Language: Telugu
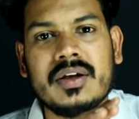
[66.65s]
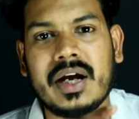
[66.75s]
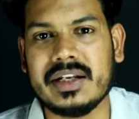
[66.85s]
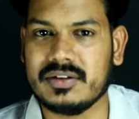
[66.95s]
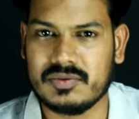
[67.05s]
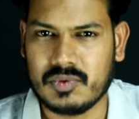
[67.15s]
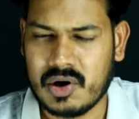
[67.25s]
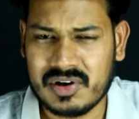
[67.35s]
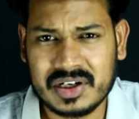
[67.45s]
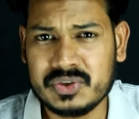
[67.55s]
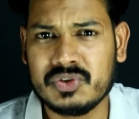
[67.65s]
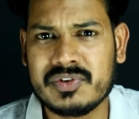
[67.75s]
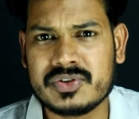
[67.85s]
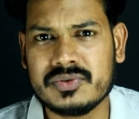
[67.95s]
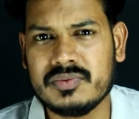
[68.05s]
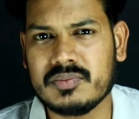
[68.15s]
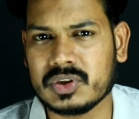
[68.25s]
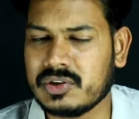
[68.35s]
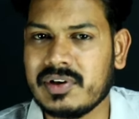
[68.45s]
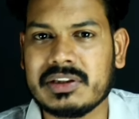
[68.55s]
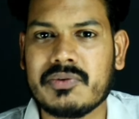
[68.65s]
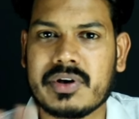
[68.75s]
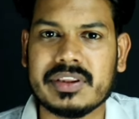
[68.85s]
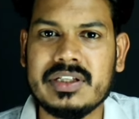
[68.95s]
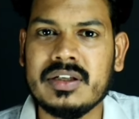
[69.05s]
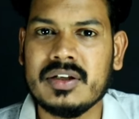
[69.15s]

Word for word: అంటే ఓవరాల్గా యూనివర్స్ మొత్తం అంతా ఉంటుంది